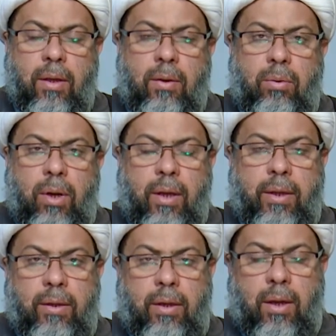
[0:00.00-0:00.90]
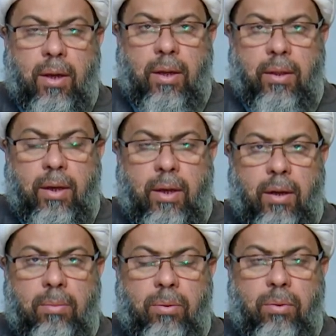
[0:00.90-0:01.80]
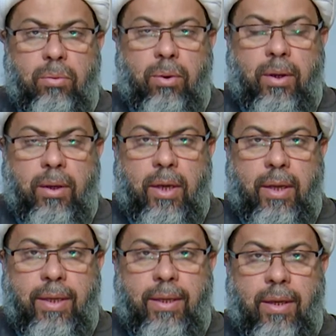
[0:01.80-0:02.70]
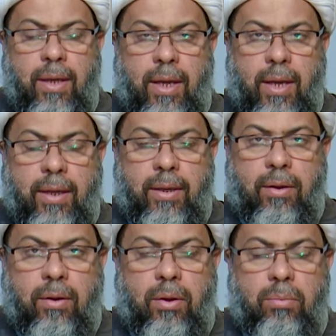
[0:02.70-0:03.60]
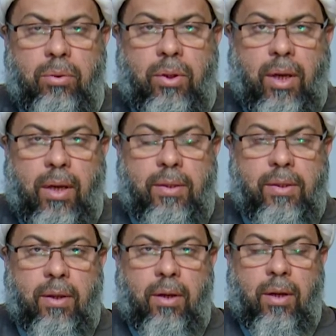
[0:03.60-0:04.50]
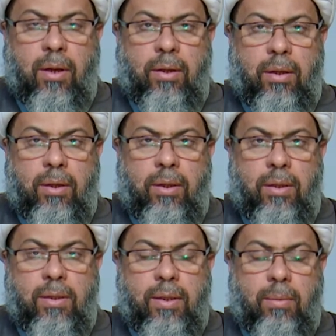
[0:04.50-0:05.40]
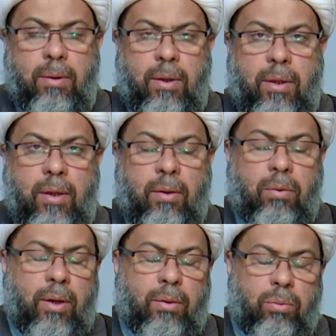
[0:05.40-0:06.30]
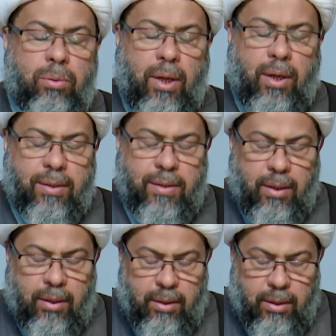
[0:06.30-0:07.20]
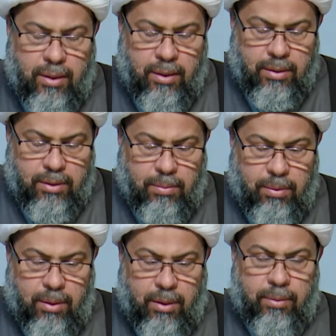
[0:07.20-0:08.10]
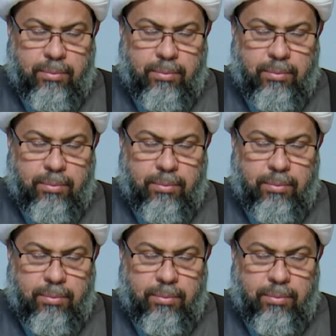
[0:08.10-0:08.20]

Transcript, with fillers: ولكن هذا الامر والنهي غير متعاصران زمانا او غير متعاصرين زمانا